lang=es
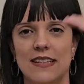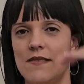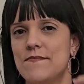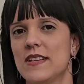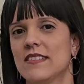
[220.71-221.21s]

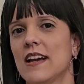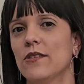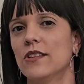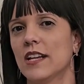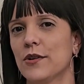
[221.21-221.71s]
en mi
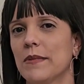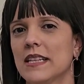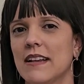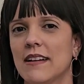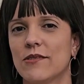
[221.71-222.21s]
salud que no me
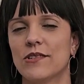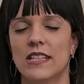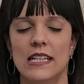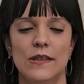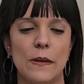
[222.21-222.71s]
estaban
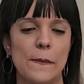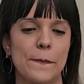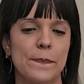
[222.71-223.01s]
gustando.